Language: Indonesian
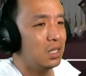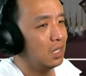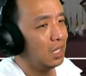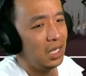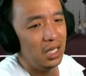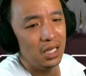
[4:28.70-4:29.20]

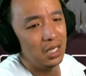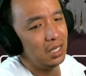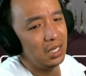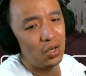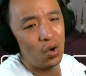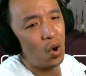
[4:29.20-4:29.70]
ini
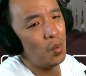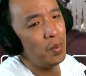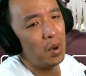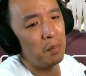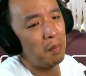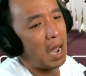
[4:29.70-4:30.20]
ini
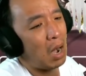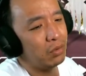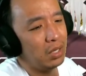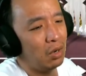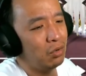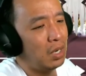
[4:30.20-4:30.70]
combo maut
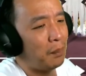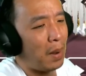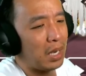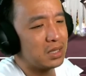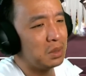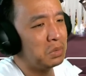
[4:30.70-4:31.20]
yang udah
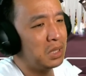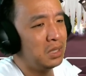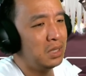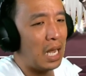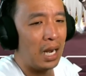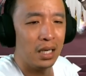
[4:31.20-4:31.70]
pasti
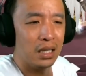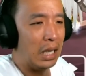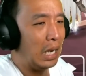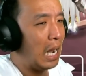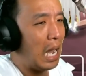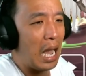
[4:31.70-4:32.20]
menang kita
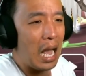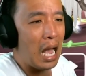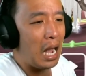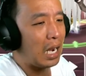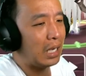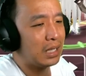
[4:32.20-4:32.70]

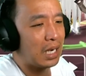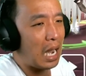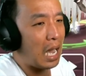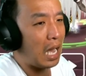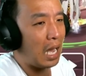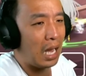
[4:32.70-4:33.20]
nggak akan
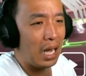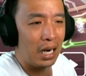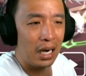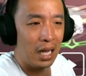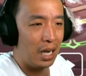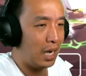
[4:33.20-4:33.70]
kalah